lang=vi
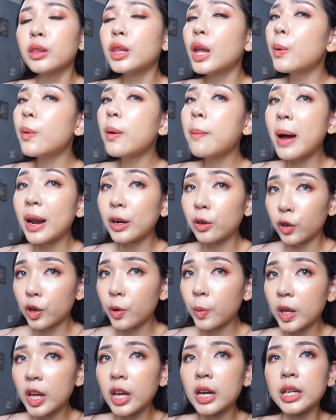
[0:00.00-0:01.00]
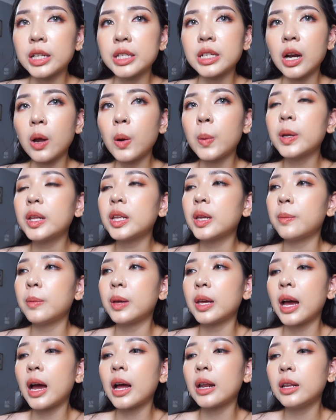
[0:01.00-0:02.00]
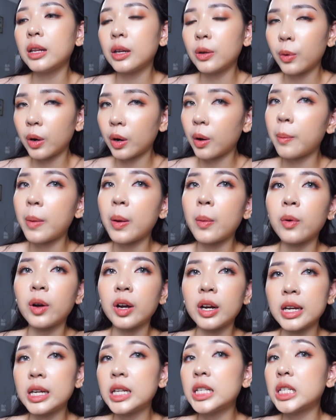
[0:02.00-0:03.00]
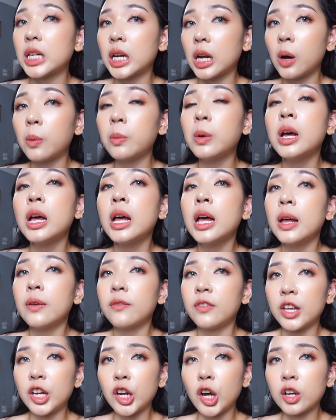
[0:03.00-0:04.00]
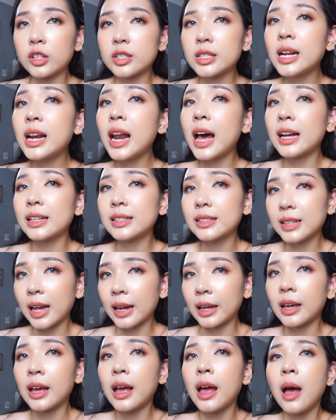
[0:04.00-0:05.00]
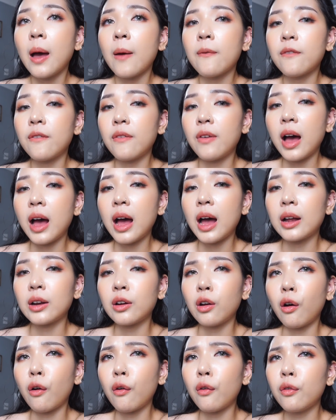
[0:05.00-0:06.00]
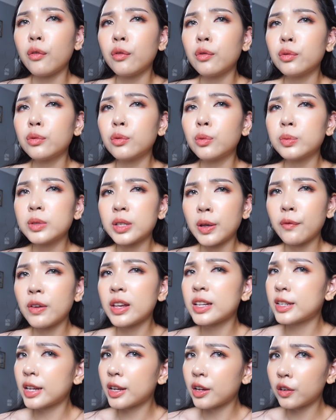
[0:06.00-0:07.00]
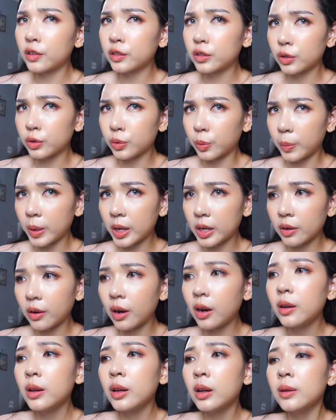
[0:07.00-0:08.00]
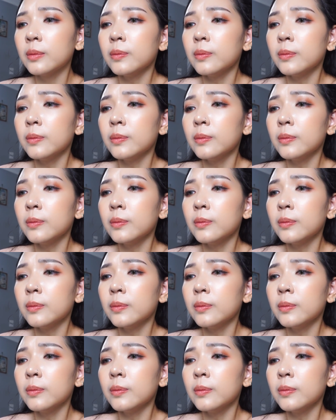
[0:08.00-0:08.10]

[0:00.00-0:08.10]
Nếu mà bạn có điều kiện để triệt lông ấy thì mình highly recommend mọi người nên đi triệt lông. Vì nó rất là sạch và nó cũng sẽ vệ sinh hơn cho chúng mình nữa.